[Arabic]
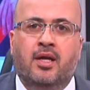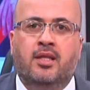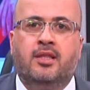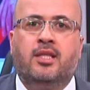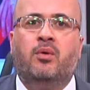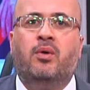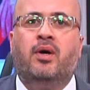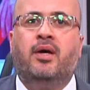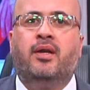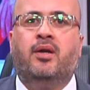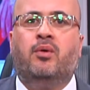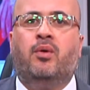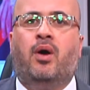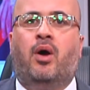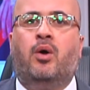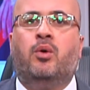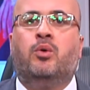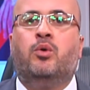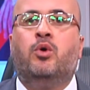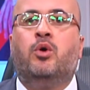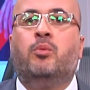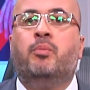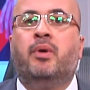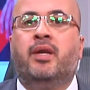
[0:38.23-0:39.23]
طوارئ
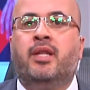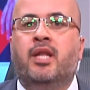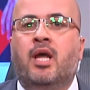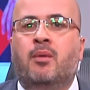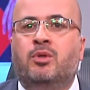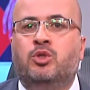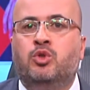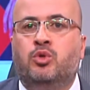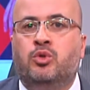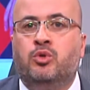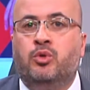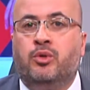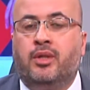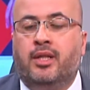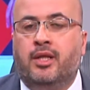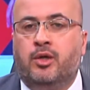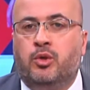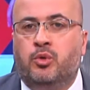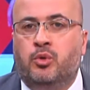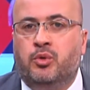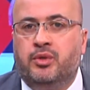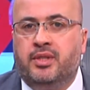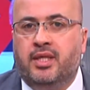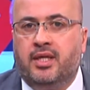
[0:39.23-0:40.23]
وحقوق برنامج يطلقه